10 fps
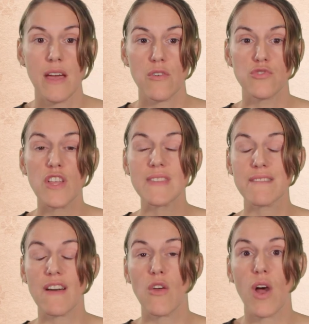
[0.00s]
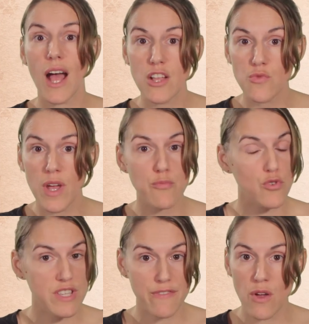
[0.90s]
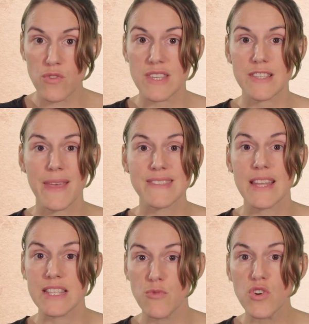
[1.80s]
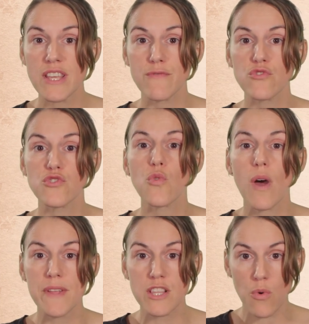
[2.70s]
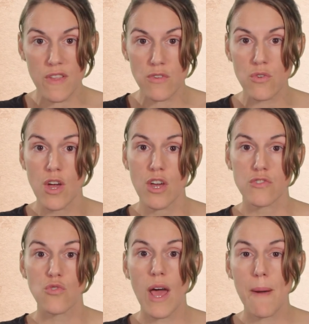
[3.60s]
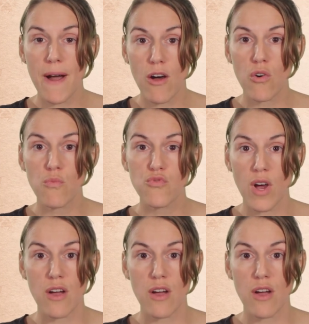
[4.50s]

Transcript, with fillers: euh, donnent des valeurs annuelles pour différentes espèces d'animaux qui vont de 3300 dollars par an pour